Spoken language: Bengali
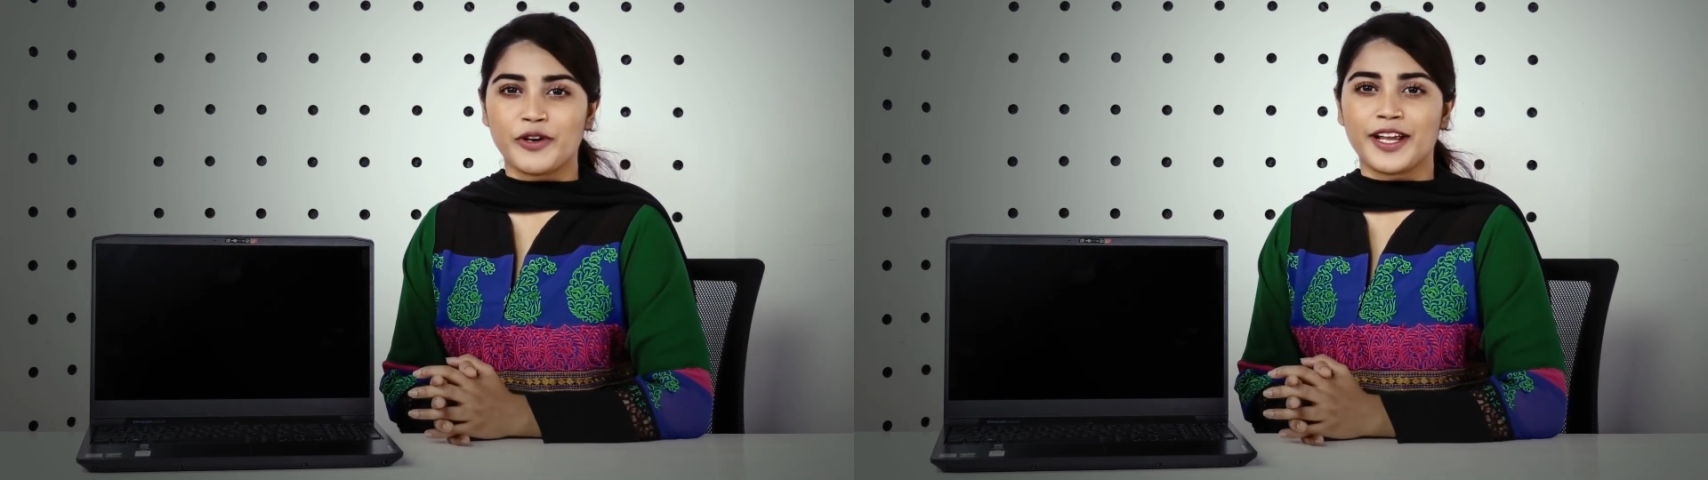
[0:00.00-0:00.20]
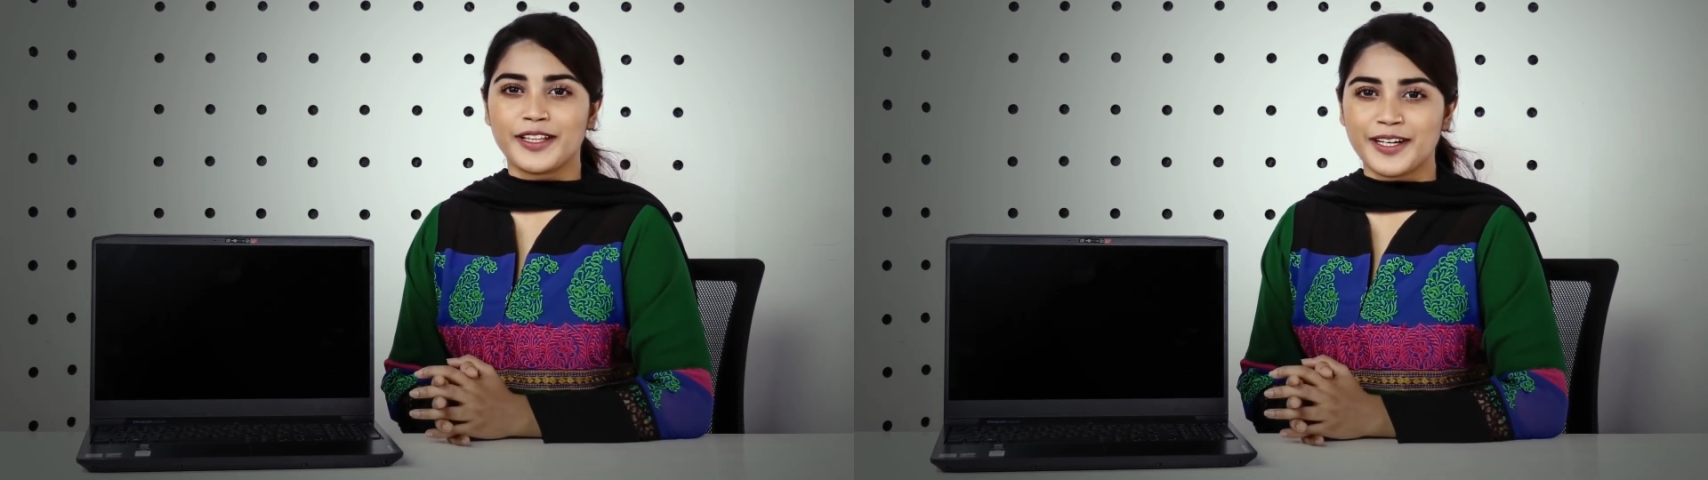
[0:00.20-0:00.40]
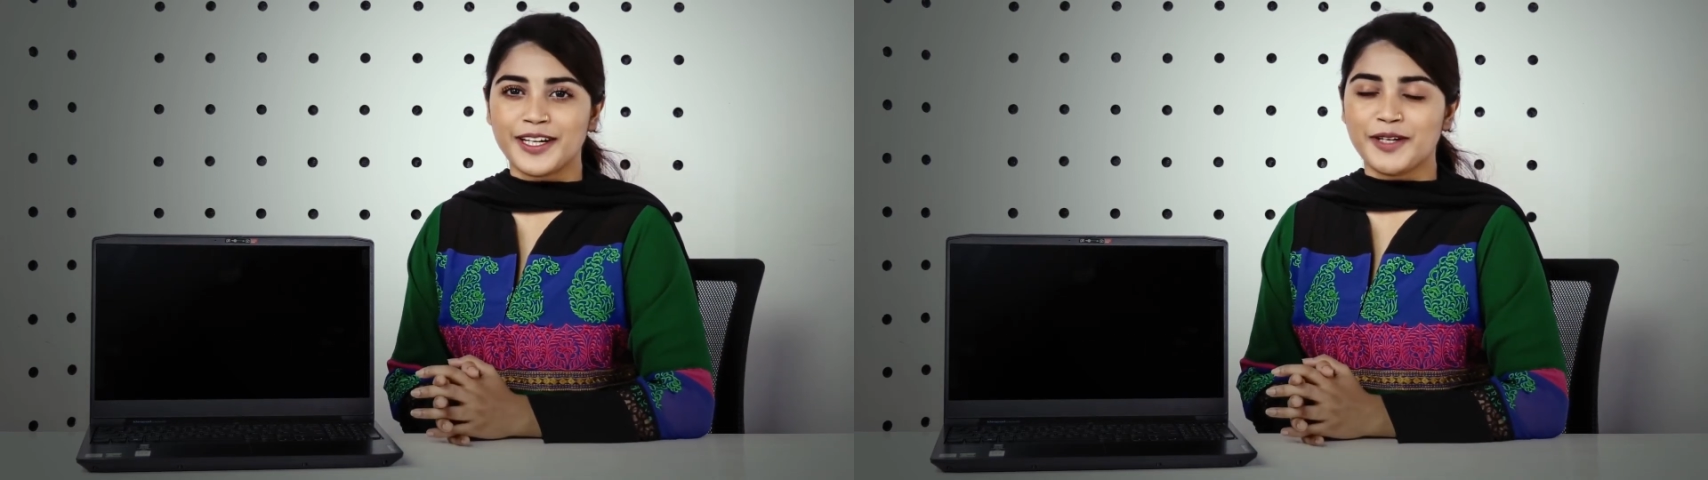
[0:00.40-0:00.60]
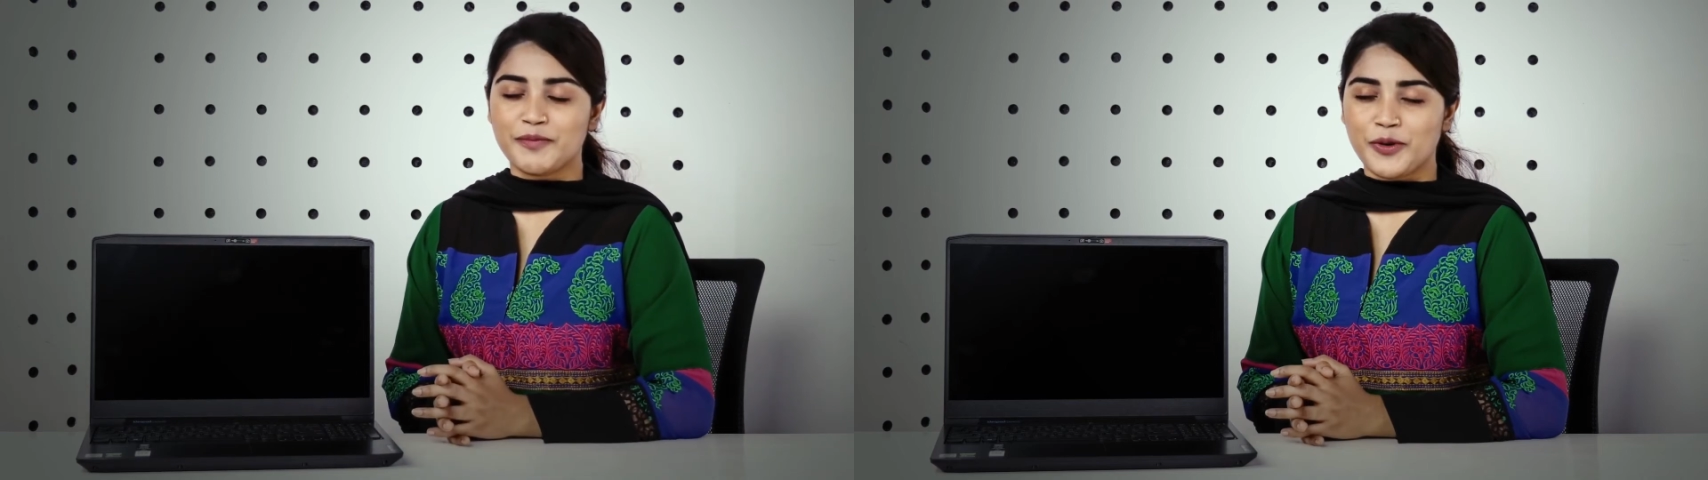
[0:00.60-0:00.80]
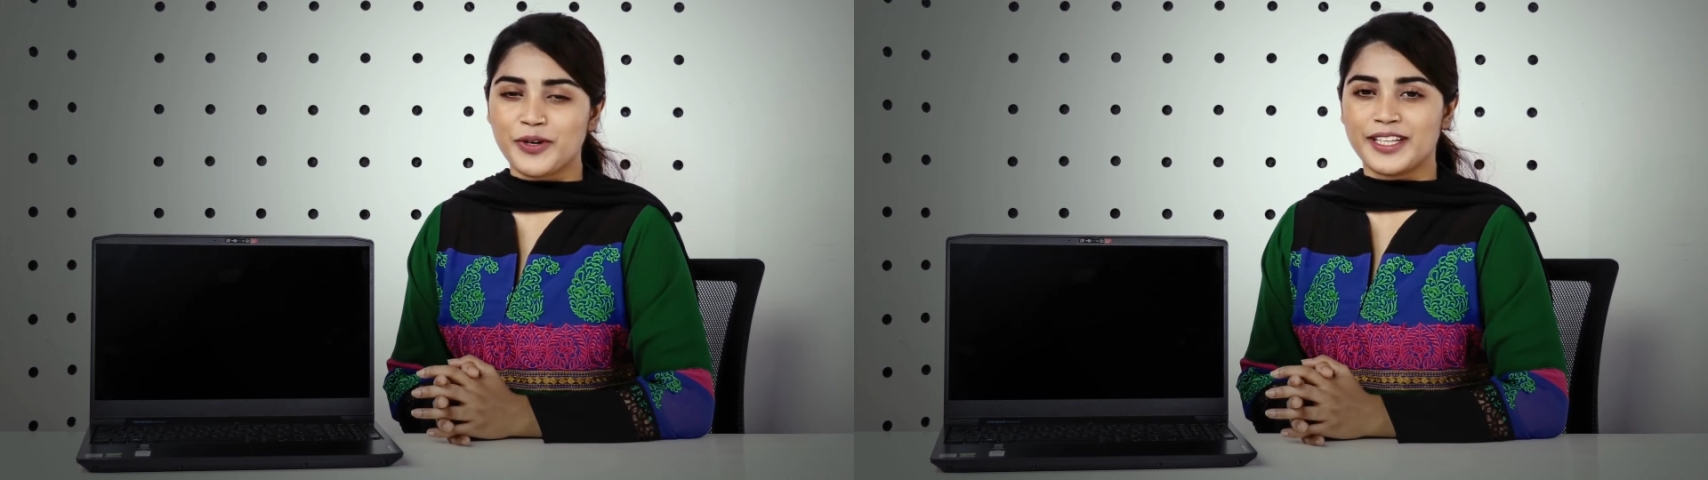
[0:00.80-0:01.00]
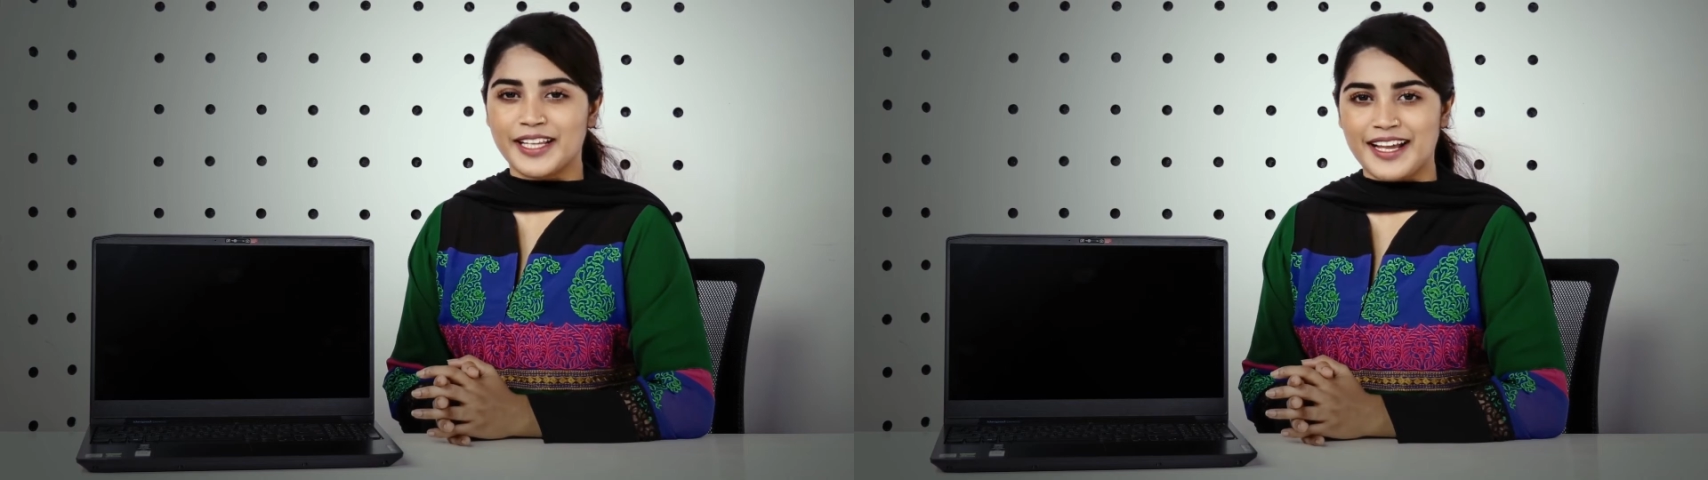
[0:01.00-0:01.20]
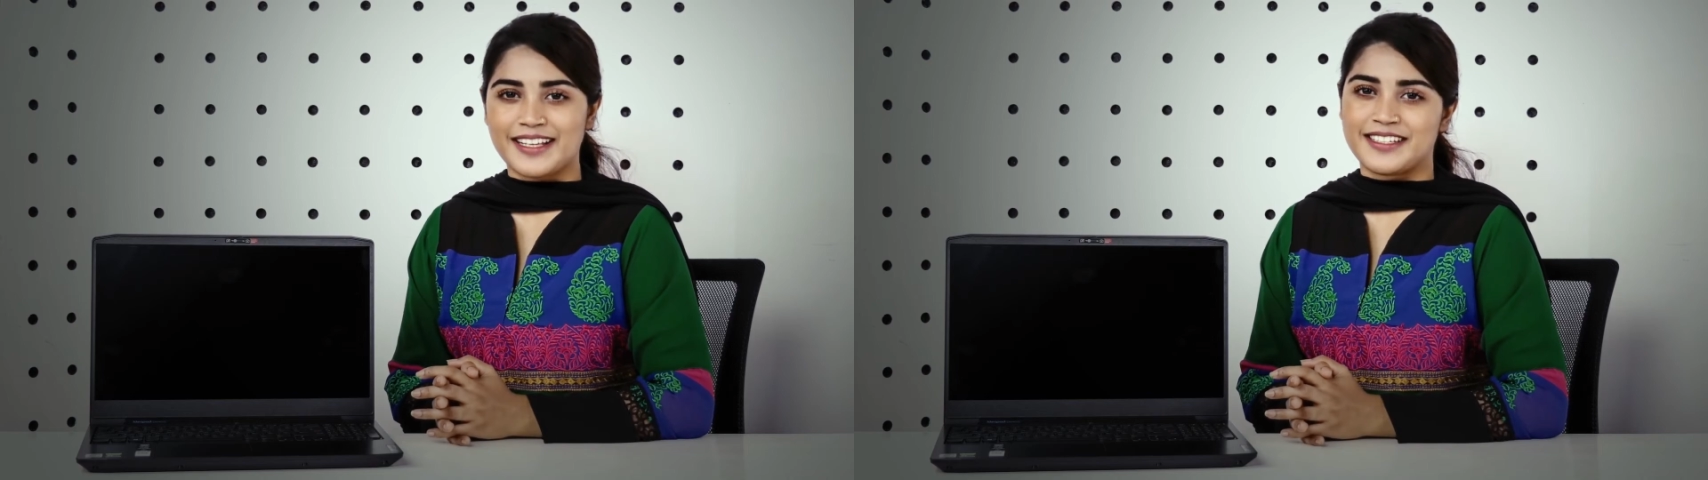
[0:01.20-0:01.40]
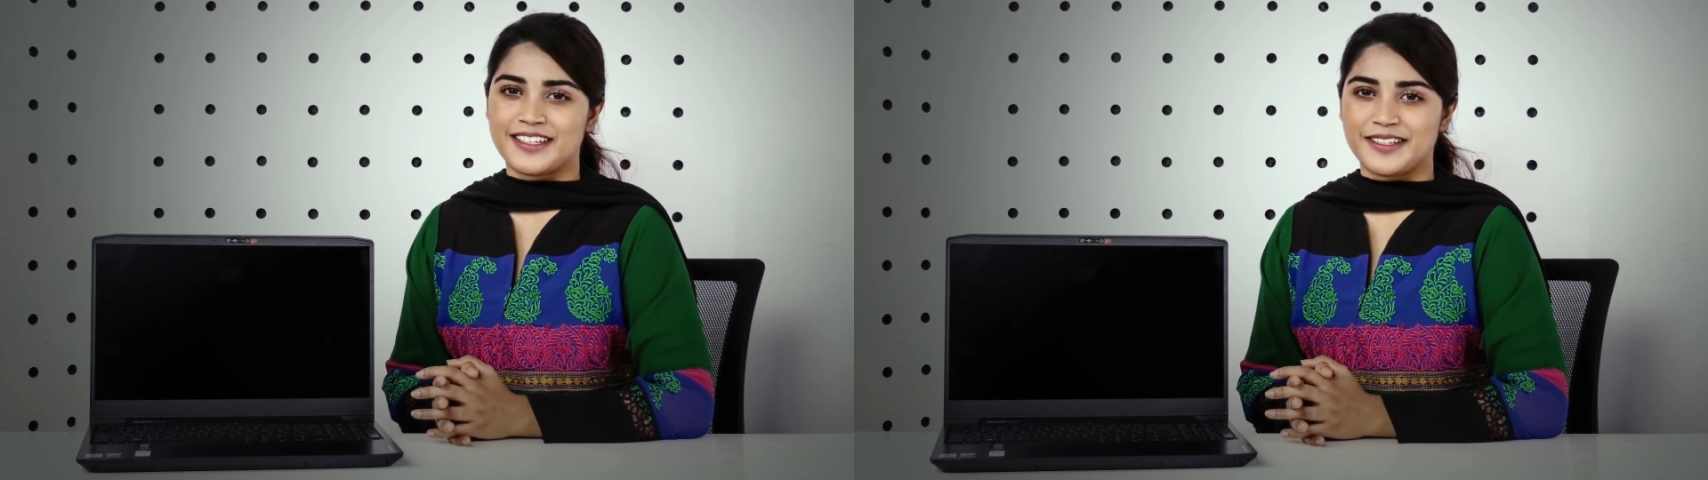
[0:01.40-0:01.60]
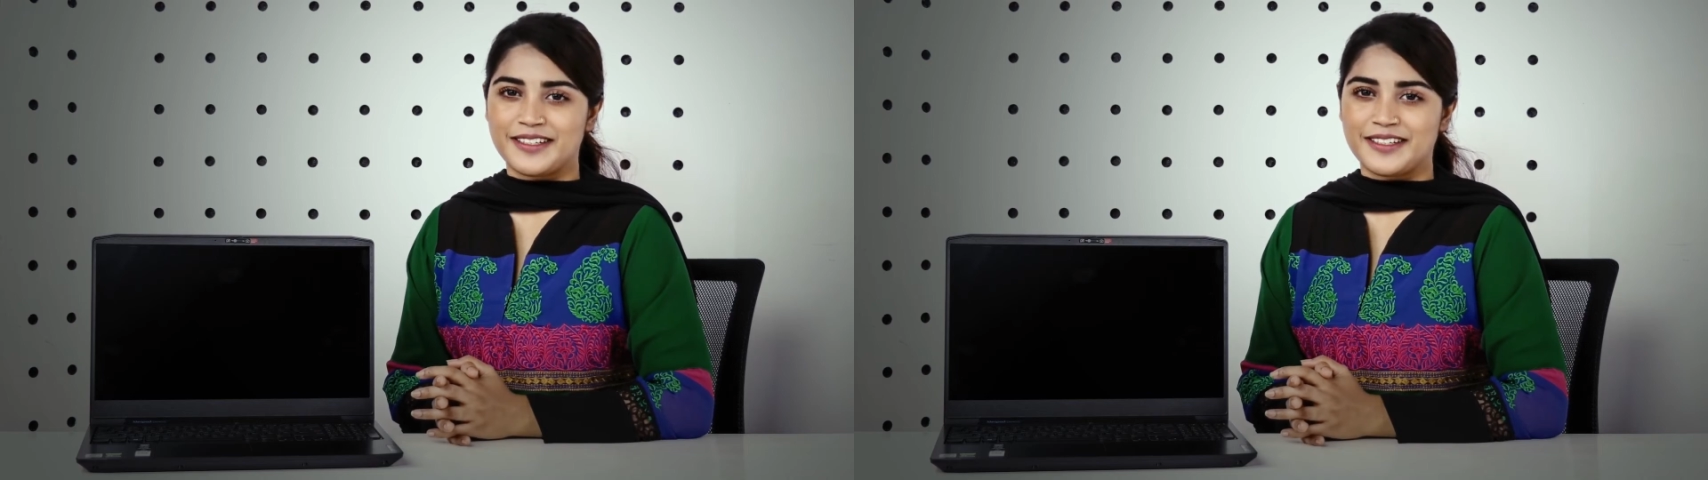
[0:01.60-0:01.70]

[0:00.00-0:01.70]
এথারনেট পোর্ট দেয়া আছে